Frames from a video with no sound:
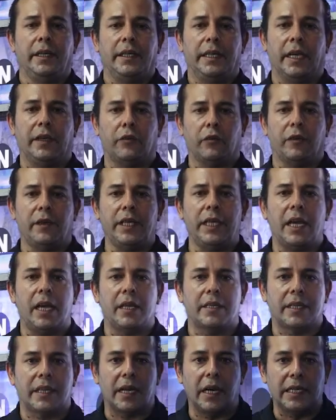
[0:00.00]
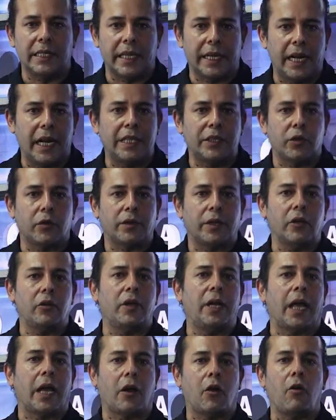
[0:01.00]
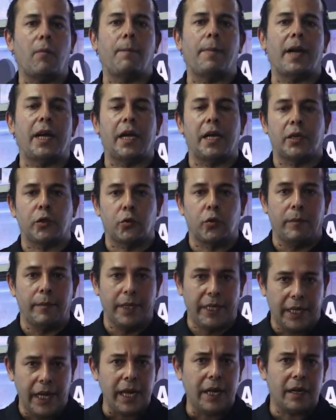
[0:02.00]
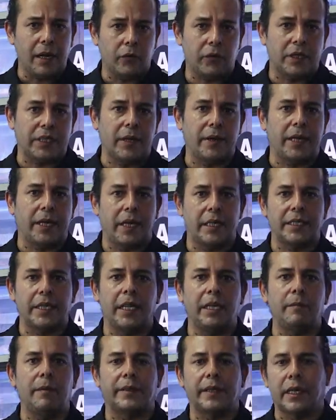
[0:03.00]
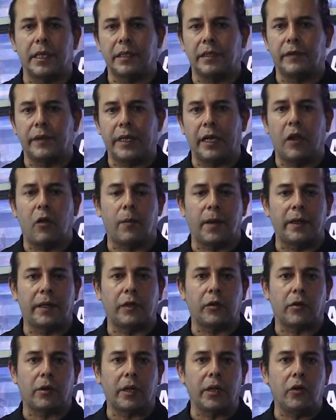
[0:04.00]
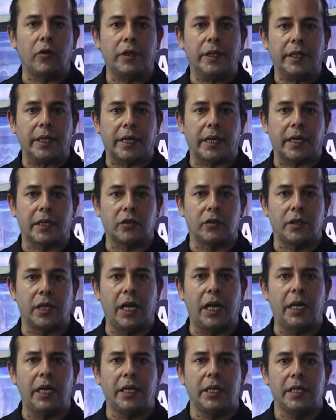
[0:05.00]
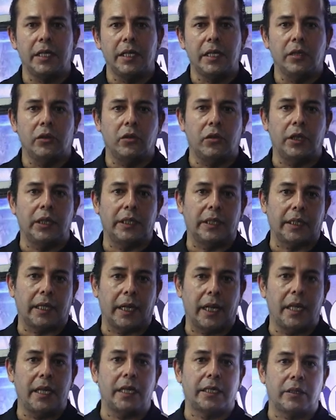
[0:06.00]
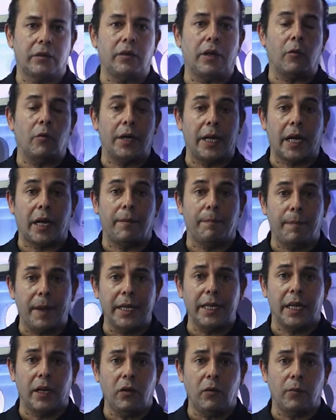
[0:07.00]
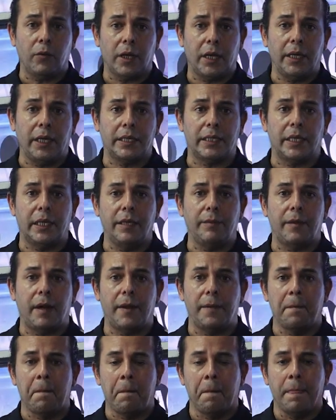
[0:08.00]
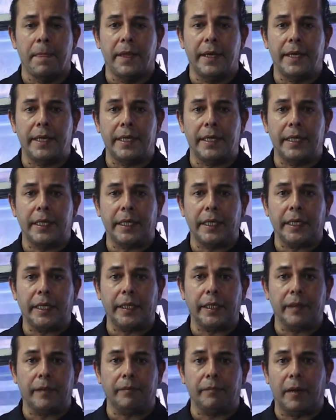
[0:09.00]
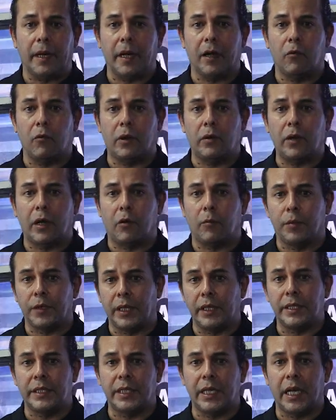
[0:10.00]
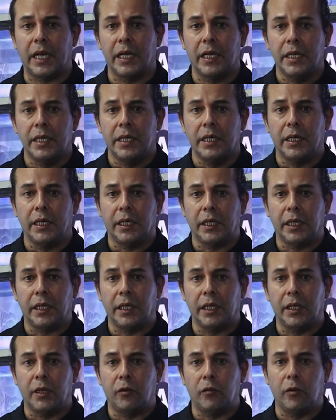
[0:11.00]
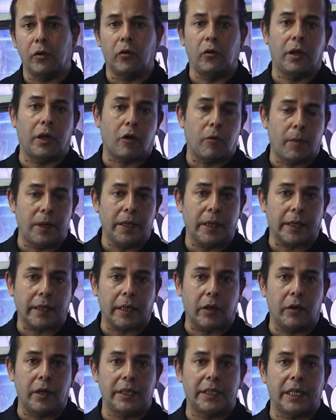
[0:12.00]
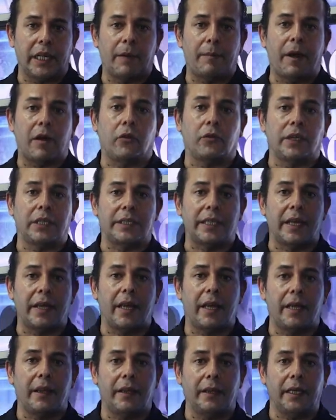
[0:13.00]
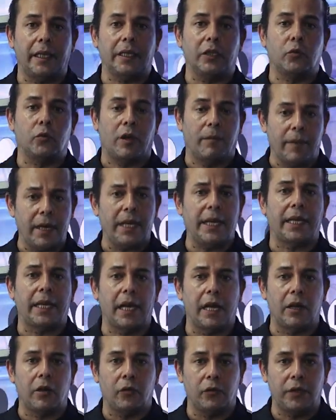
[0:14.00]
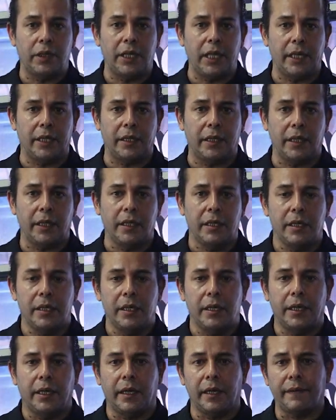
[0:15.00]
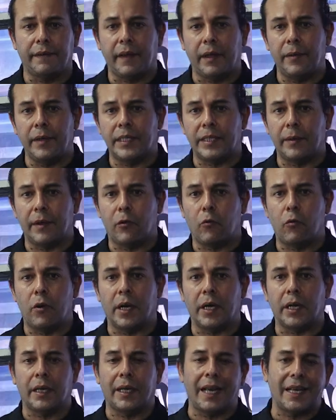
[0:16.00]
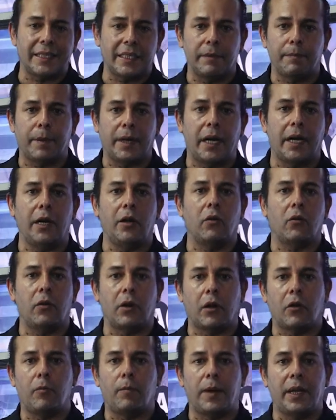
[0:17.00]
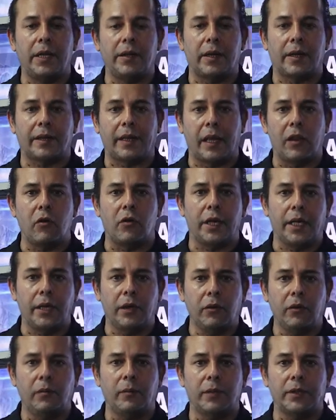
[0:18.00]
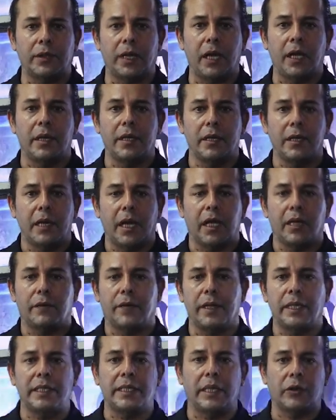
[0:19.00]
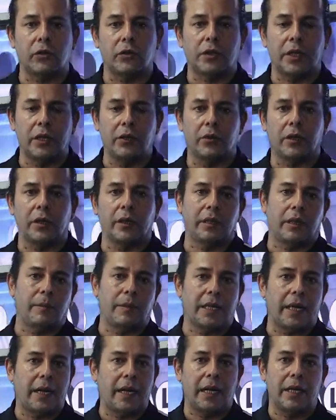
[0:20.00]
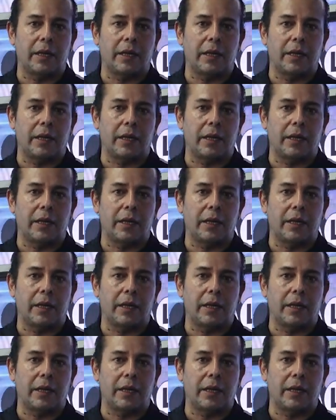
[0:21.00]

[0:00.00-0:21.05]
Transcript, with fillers: Y estos días se realizará el sorteo de la Copa Sudamericana. Ustedes saben que Alianza Lima está clasificado para este torneo internacional, donde tratará de hacer una buena campaña, Porque Alianza Lima eh, va a jugar una competencia que luego de la Copa Libertadores es la más cotizada en Sudamérica, en el continente, y que esta vez se va a jugar casi en paralelo con la Copa Libertadores, ¿no? a diferencia de otros años que terminaba la